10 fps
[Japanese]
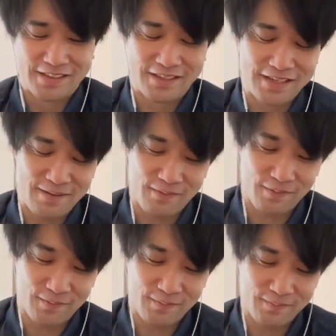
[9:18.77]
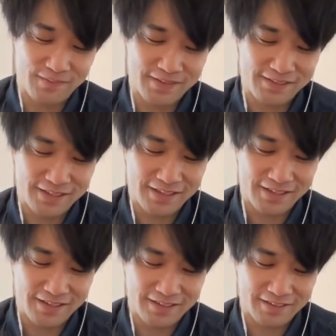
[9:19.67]
いや、もうほんまに
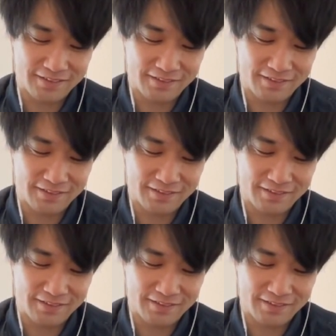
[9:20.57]
ね。